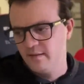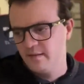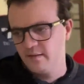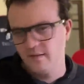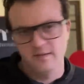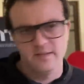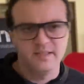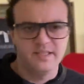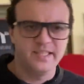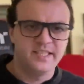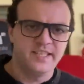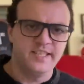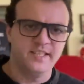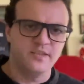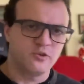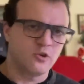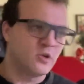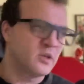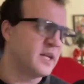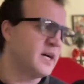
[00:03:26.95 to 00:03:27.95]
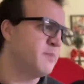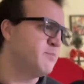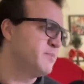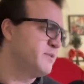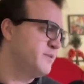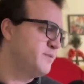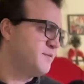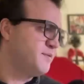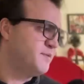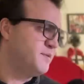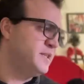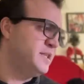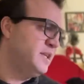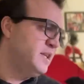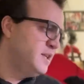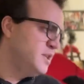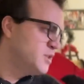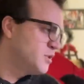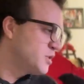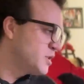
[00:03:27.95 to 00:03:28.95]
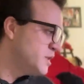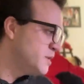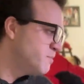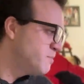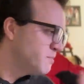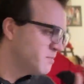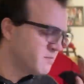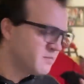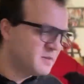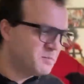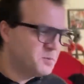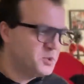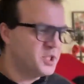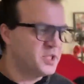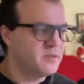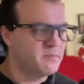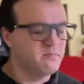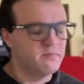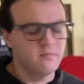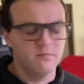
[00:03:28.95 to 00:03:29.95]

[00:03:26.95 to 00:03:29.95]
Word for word: ZK рулапов или же вообще